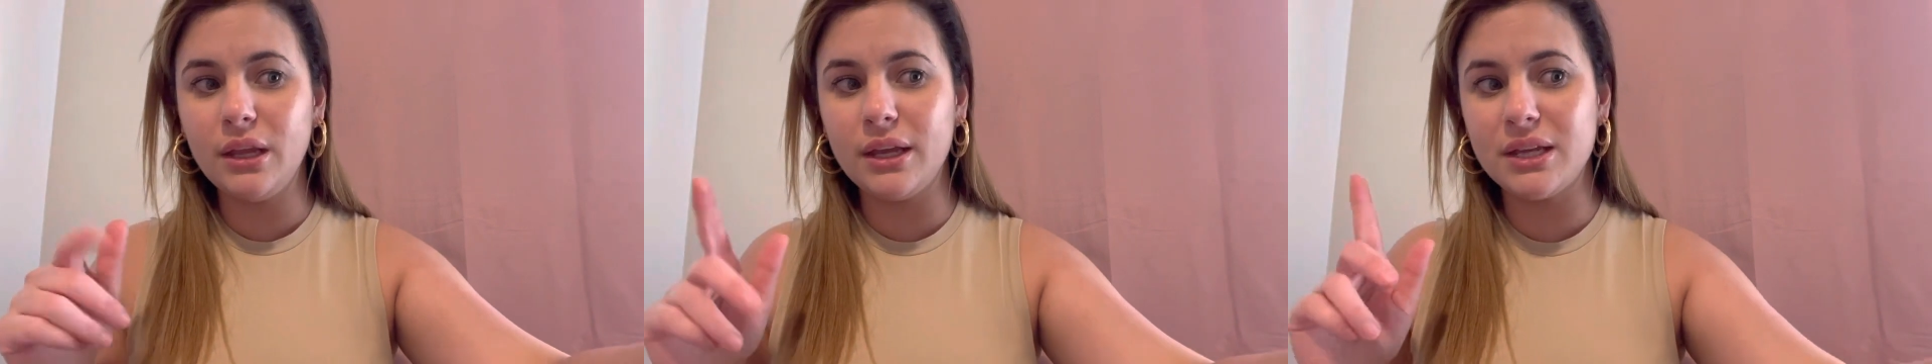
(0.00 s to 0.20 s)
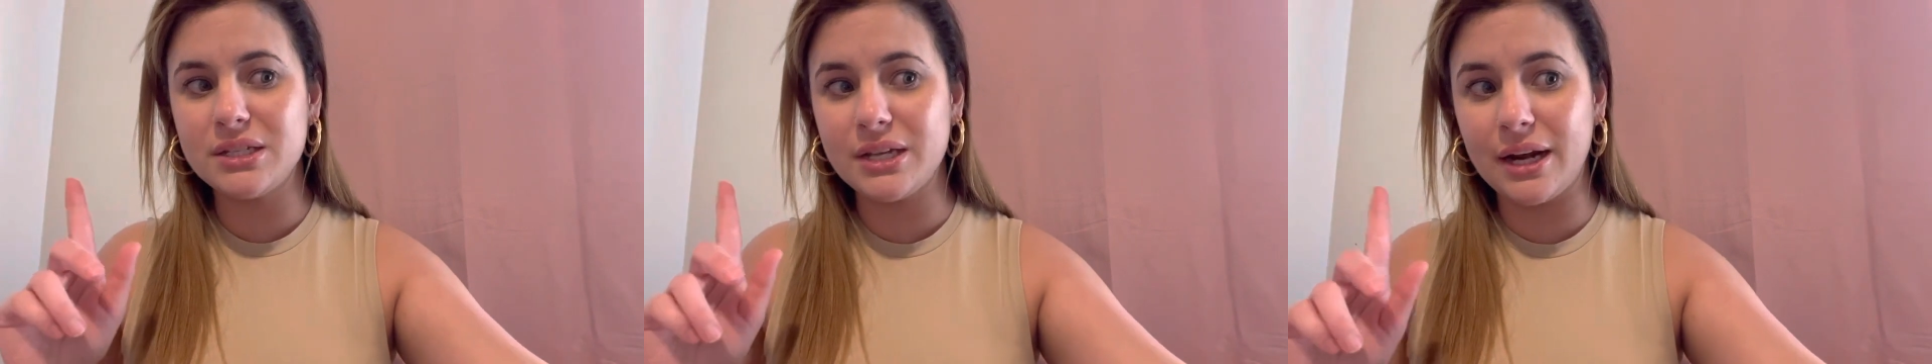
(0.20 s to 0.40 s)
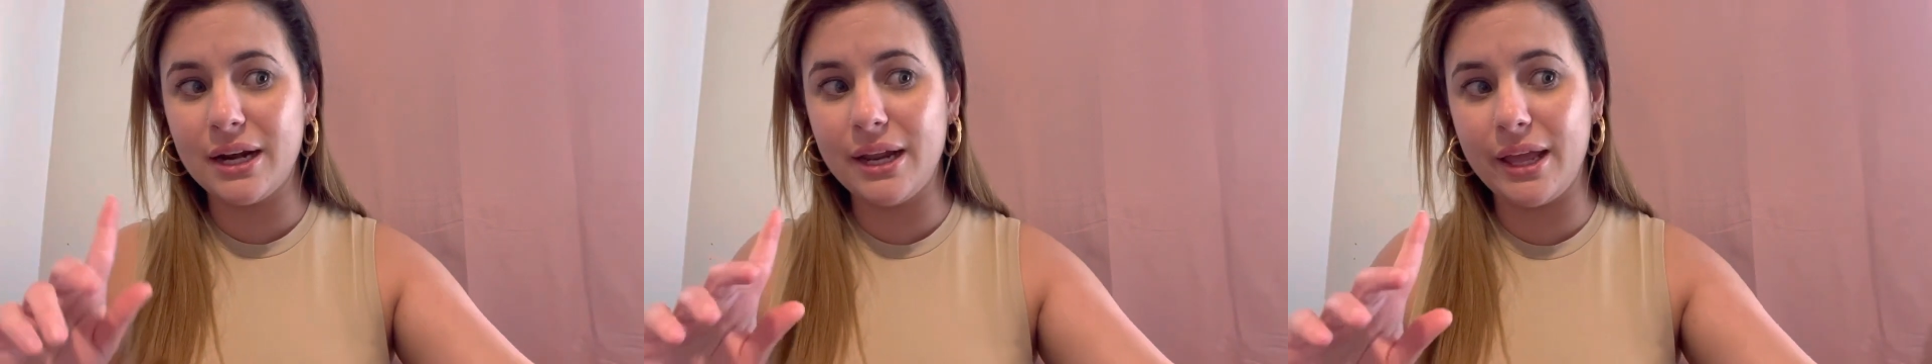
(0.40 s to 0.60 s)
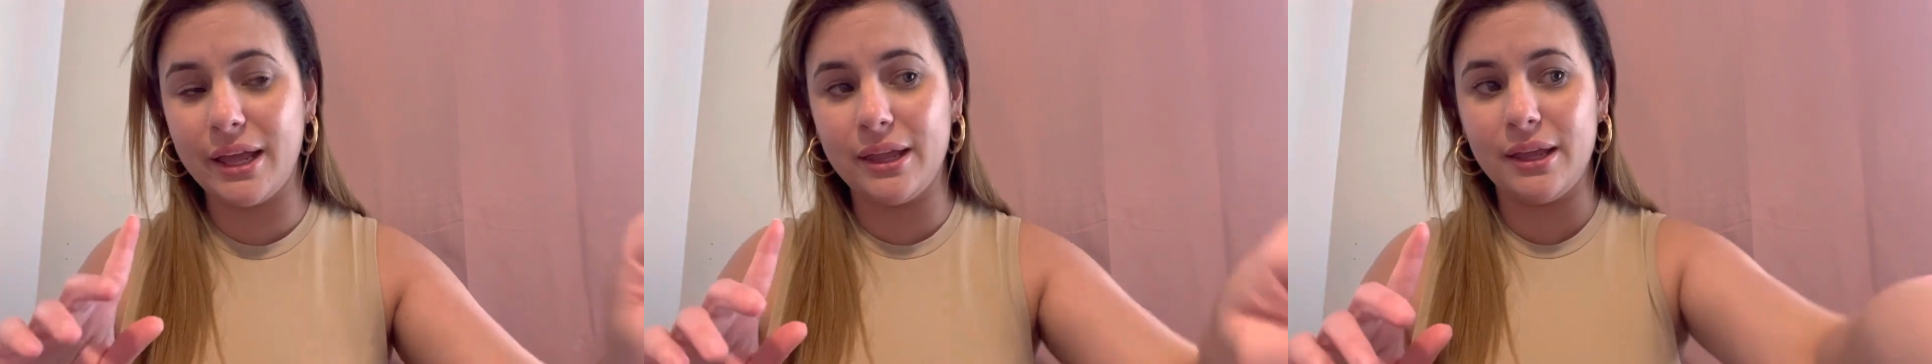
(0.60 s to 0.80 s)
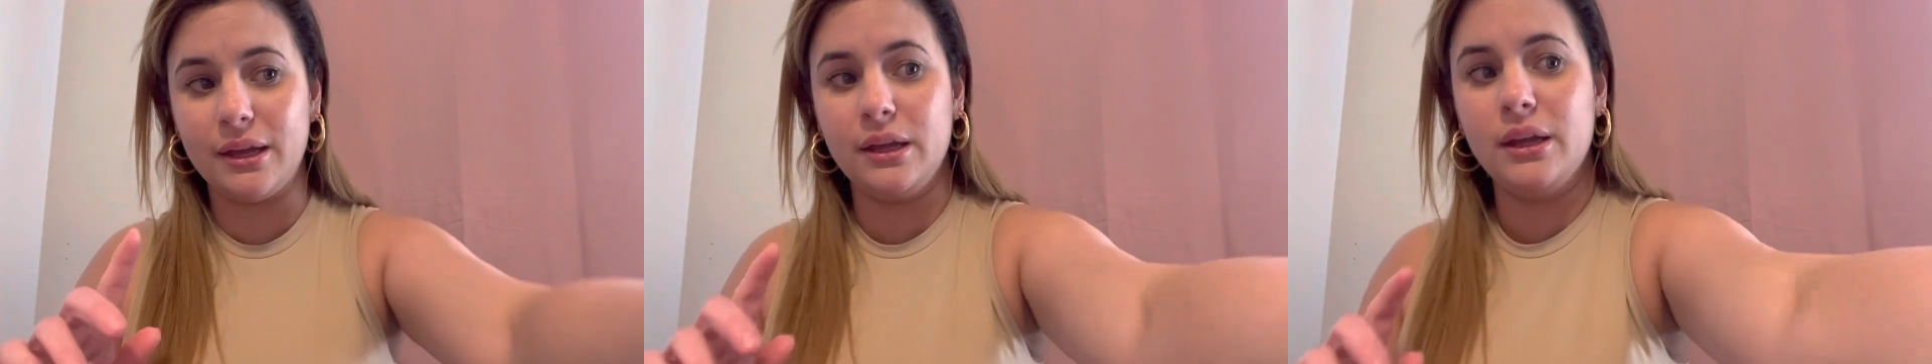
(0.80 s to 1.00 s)
echarle a
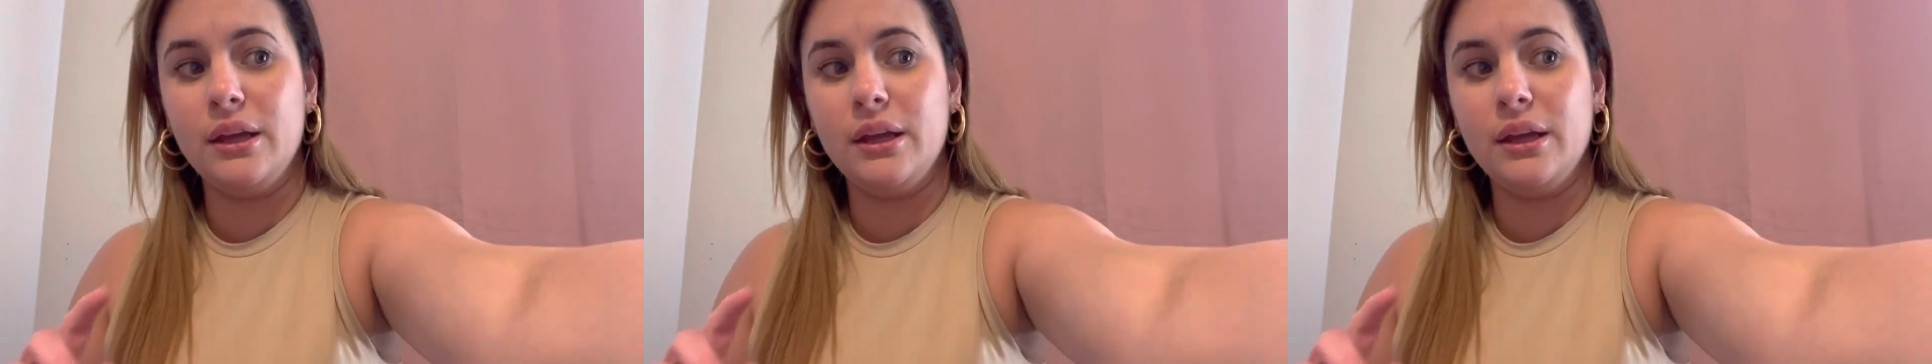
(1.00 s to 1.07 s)
ella.